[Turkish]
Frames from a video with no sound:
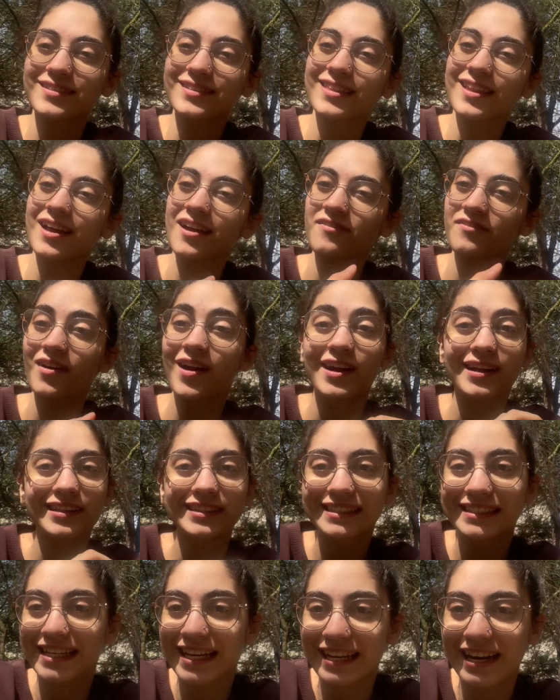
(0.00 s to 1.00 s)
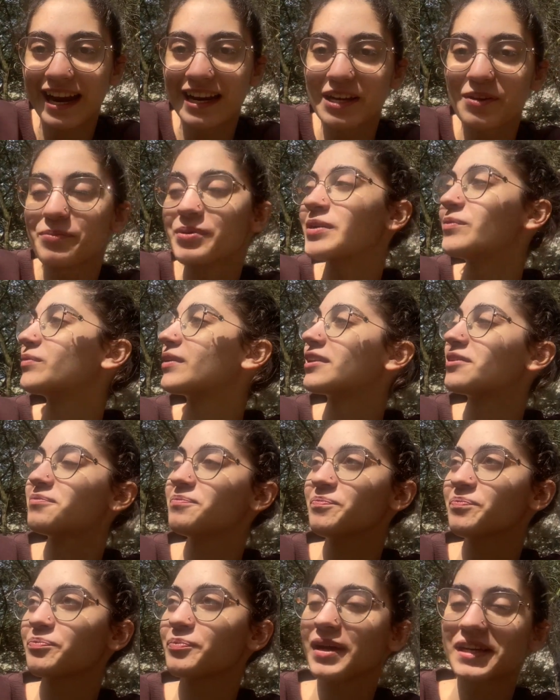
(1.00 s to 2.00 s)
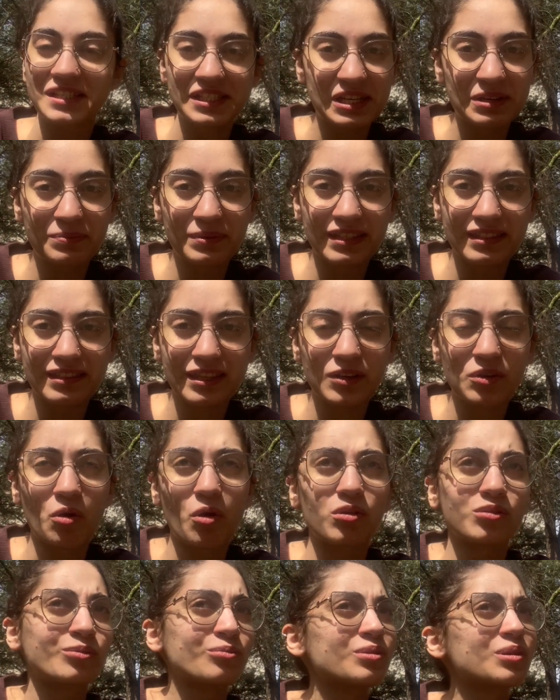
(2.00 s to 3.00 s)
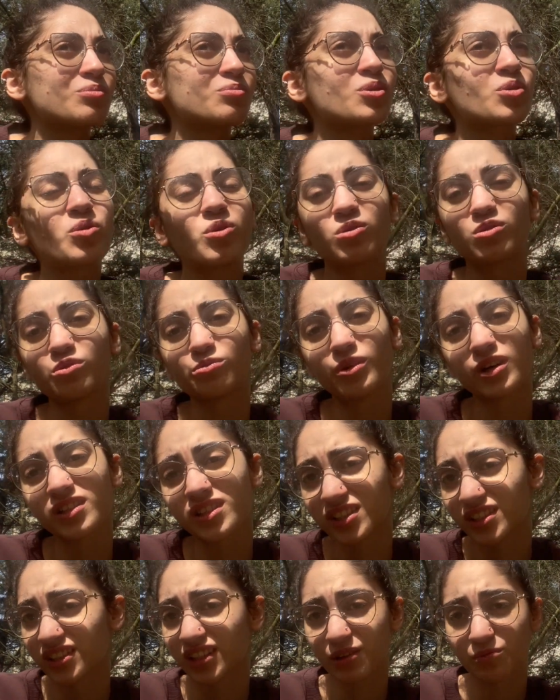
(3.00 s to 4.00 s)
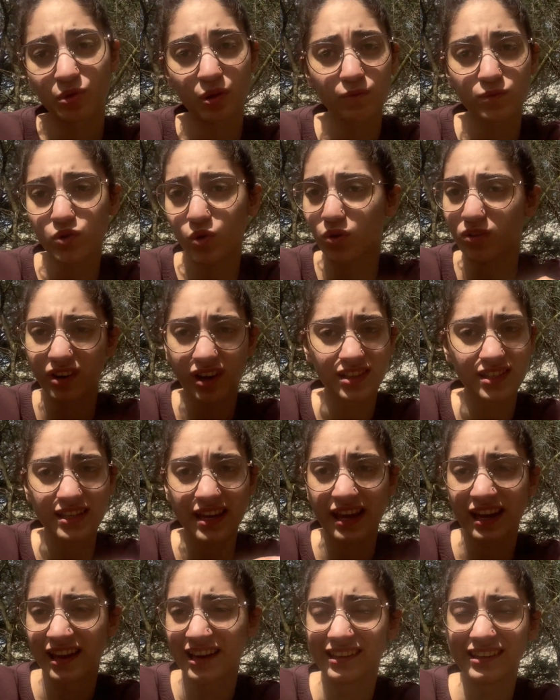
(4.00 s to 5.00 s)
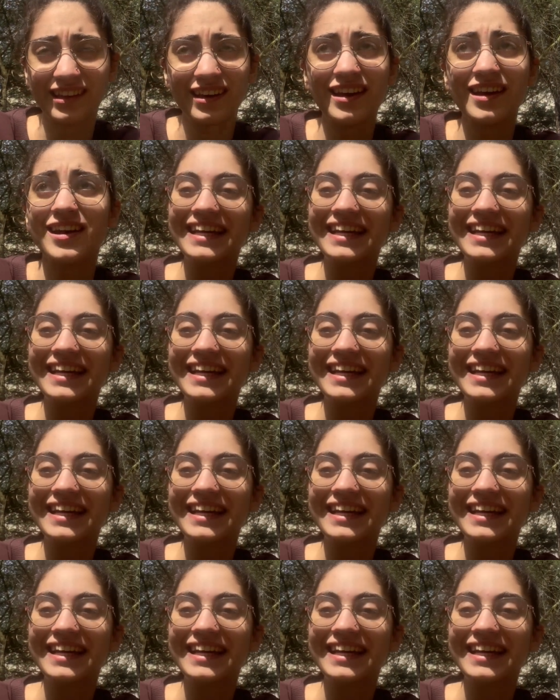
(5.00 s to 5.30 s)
daha farklı şeyler yapayım dedim. Başka birinde gördüm, kimde gördüğümü hatırlamıyorum. Çok rastgeleydi.